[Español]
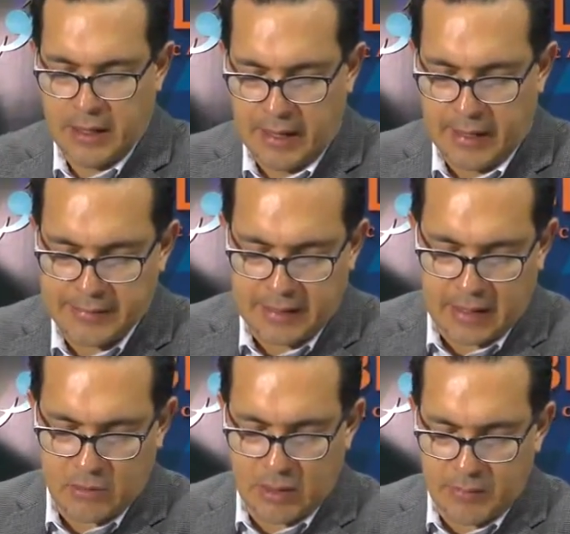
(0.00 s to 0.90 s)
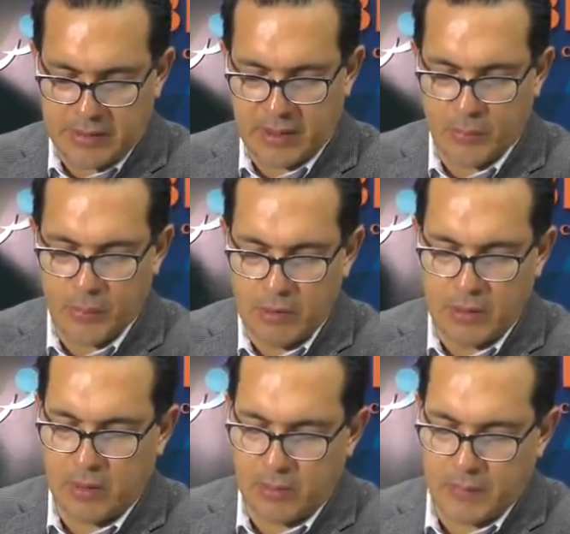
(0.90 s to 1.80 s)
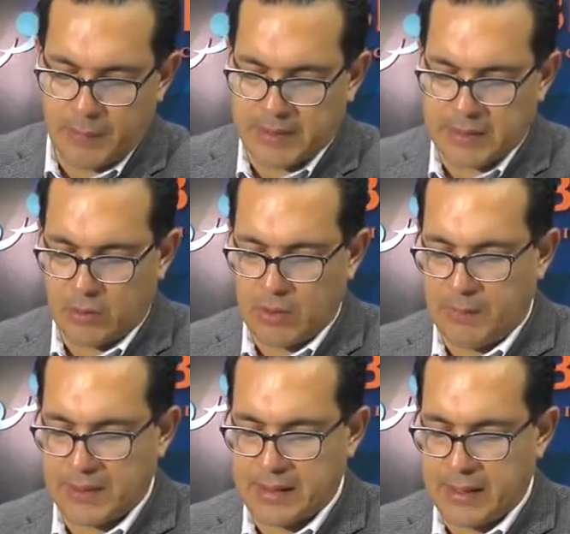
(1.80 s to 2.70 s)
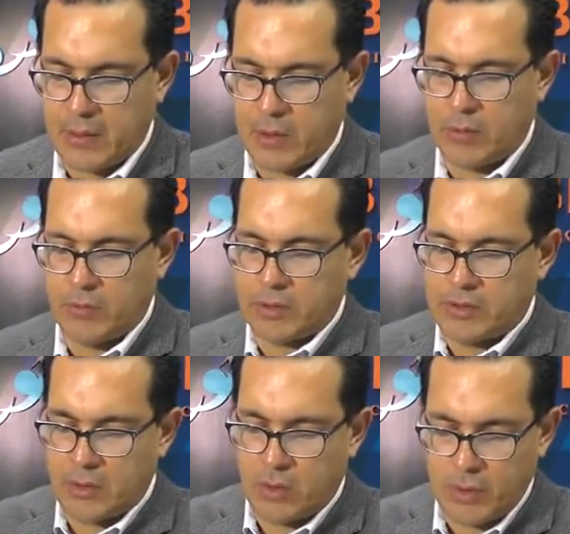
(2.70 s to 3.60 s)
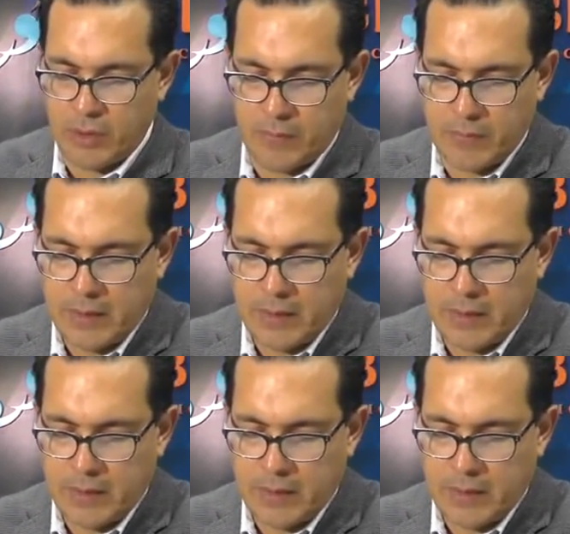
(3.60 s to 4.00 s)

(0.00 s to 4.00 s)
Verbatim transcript: En esta causa, el Ministerio Público presentó el pasado 2 de junio,